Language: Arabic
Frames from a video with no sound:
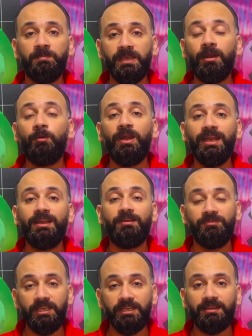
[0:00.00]
كبيره وحنكه
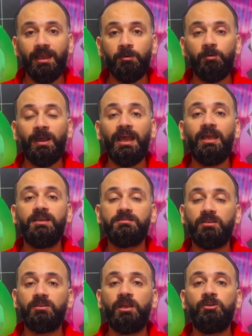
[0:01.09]
في التعامل معاها
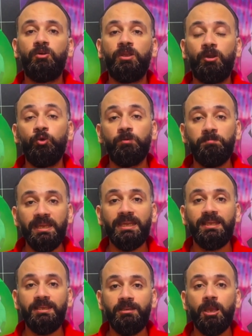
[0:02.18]
استطاع ان هو يعود من
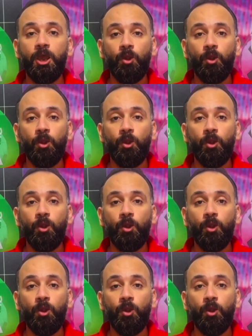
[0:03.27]
جديد